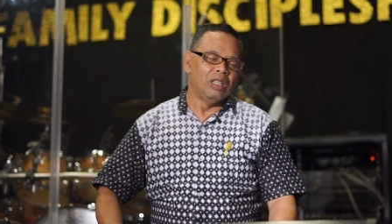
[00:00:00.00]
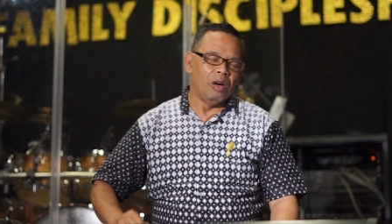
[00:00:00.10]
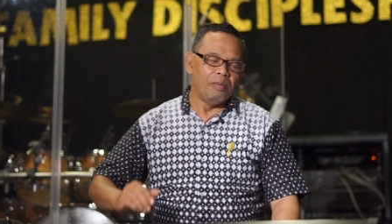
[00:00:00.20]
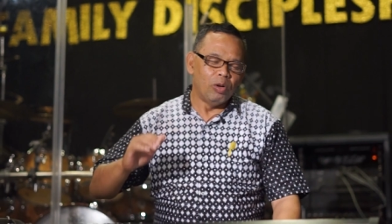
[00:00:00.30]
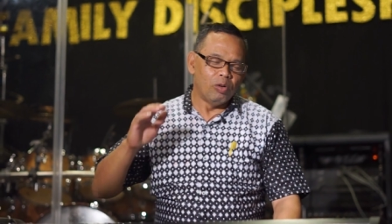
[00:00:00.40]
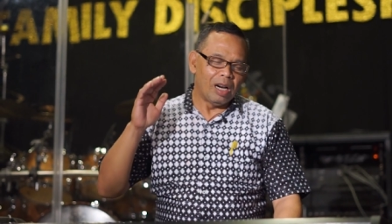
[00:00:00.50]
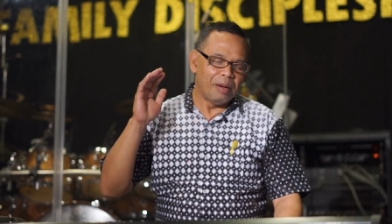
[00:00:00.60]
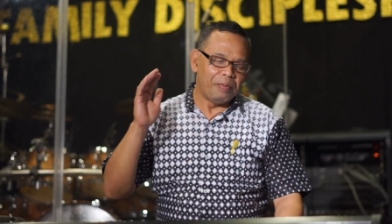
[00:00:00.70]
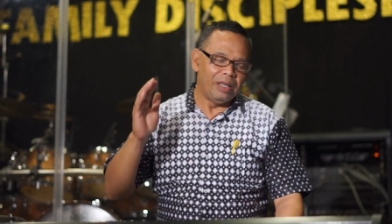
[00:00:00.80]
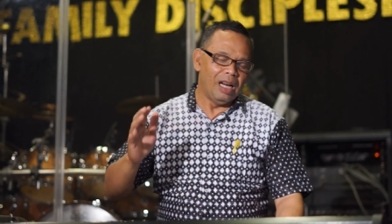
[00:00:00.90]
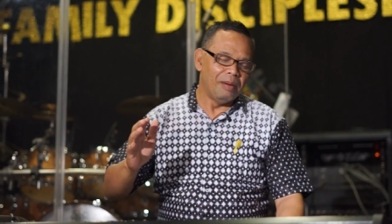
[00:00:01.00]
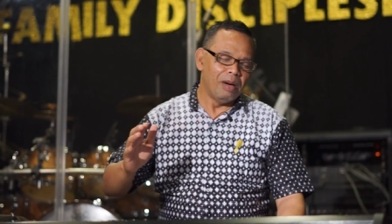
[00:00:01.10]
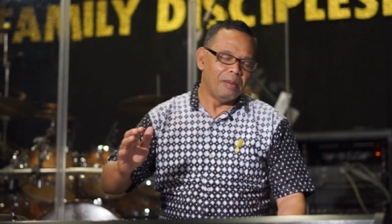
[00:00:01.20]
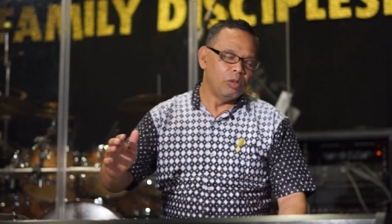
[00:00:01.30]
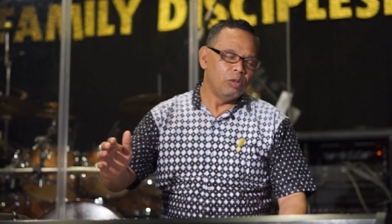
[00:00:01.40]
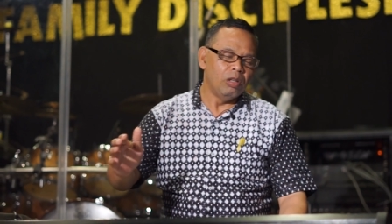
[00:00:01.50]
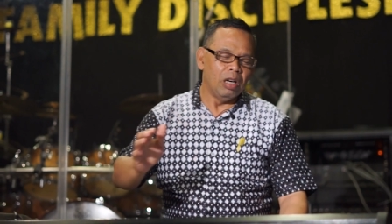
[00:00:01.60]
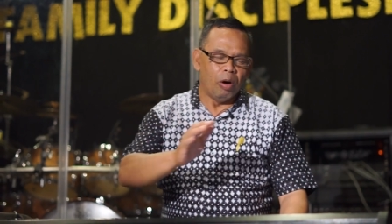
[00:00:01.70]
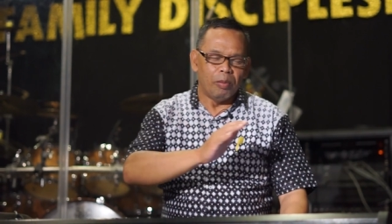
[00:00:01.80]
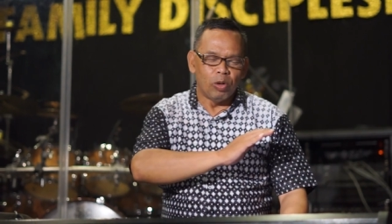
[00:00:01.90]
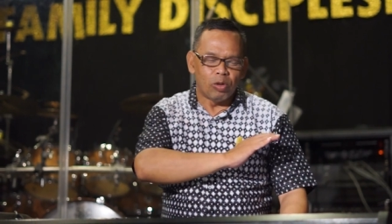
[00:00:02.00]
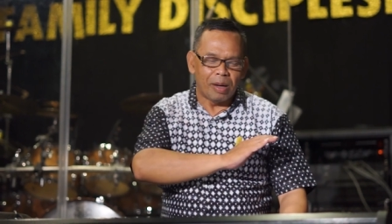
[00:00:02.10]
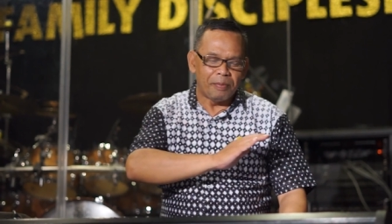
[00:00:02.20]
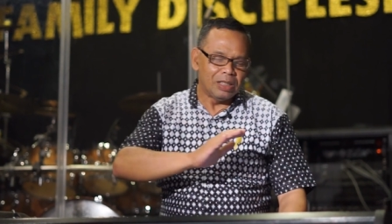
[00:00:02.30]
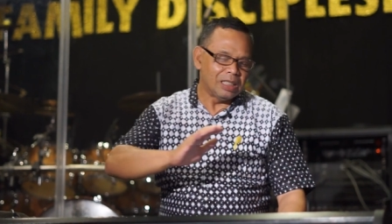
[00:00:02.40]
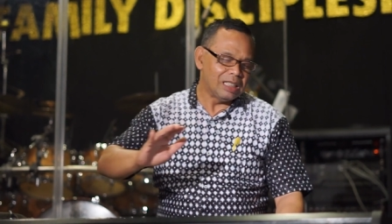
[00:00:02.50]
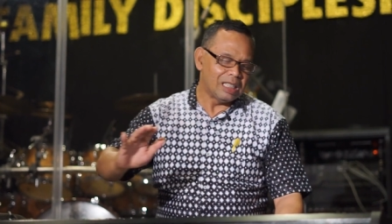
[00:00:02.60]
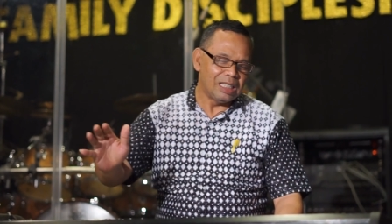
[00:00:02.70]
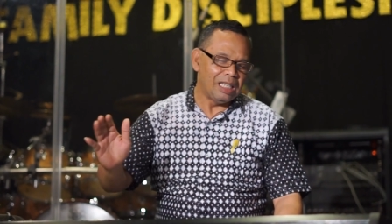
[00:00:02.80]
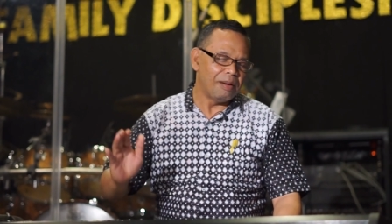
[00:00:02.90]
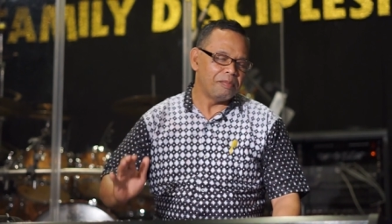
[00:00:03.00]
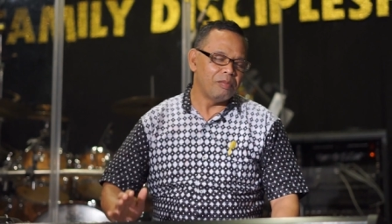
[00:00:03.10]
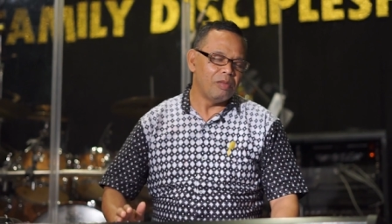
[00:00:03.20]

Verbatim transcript: Engkau mengurapi hambamu, Engkau mengurapi setiap